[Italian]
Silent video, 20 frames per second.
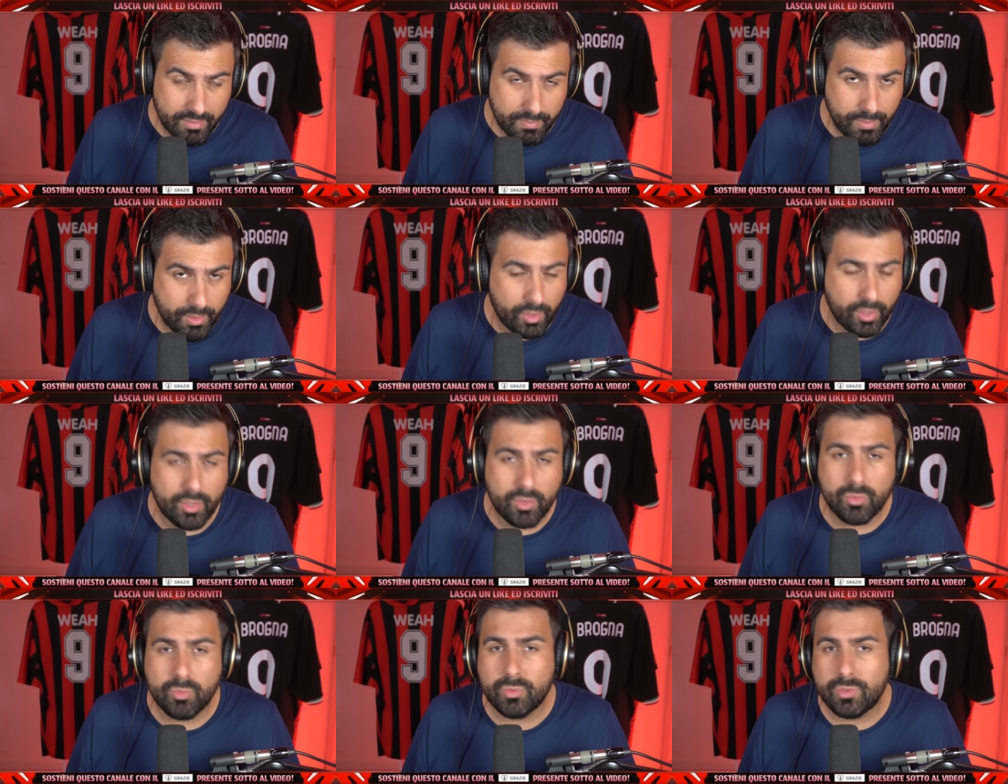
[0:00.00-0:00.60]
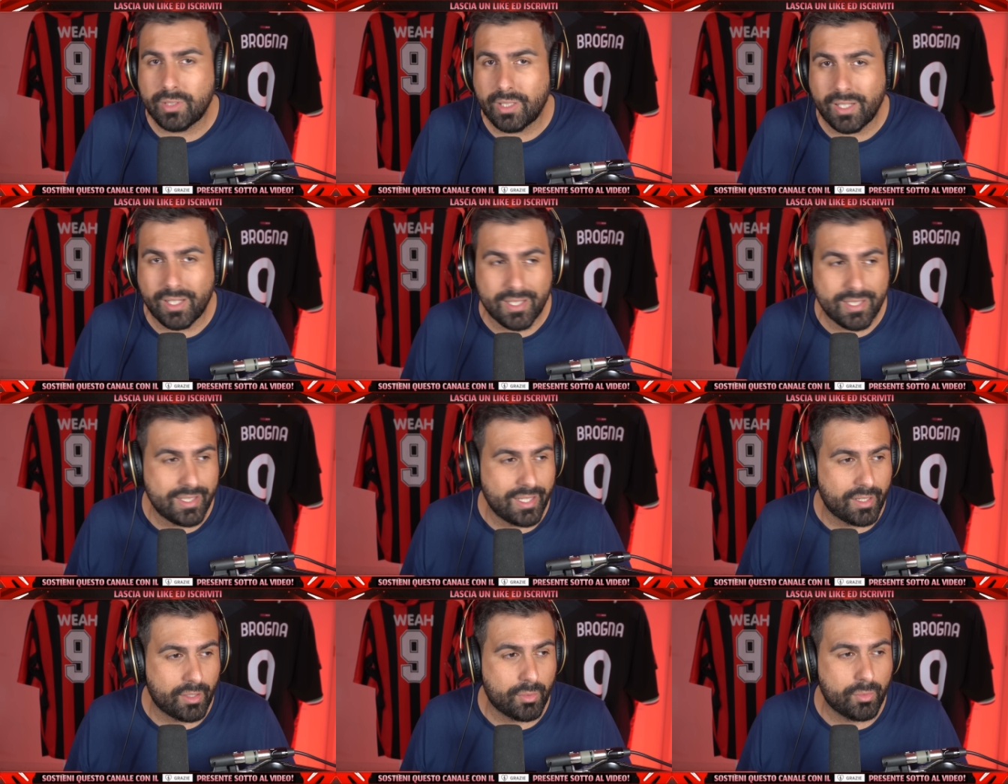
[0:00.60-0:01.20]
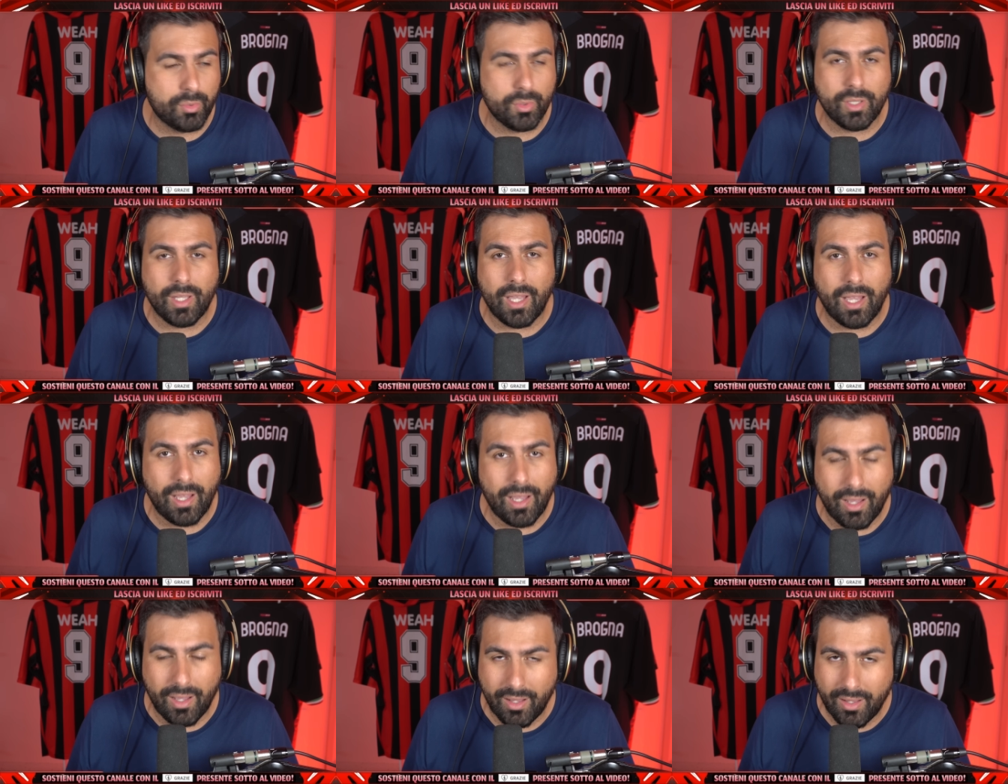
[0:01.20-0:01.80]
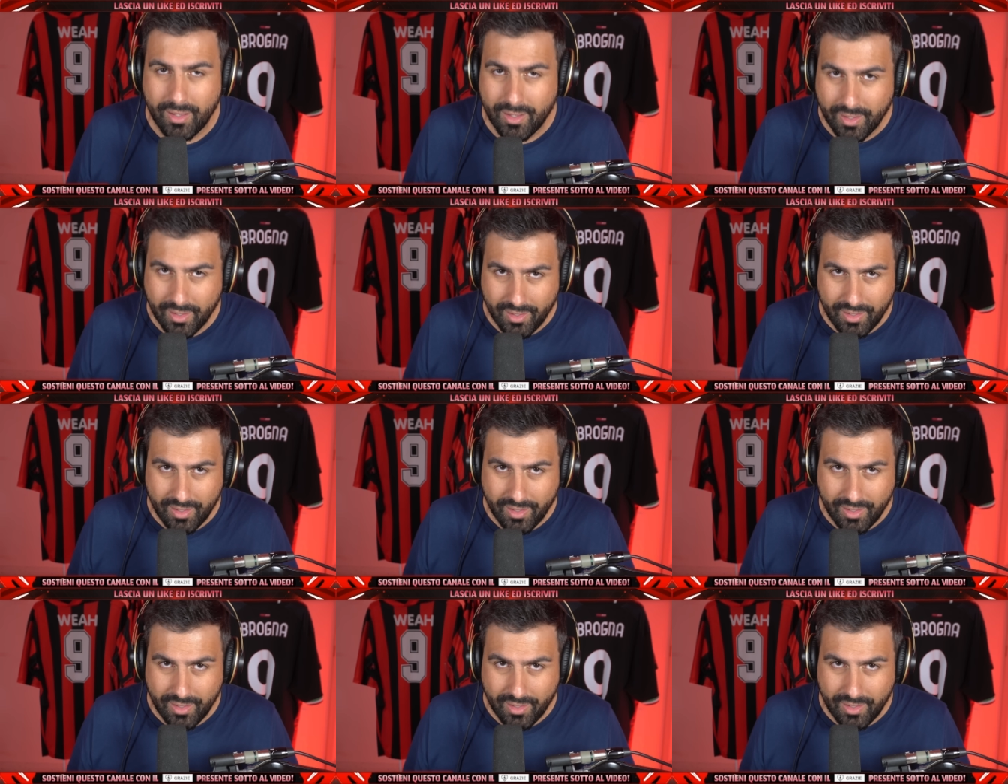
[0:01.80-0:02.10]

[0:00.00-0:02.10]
però è inutile star qui a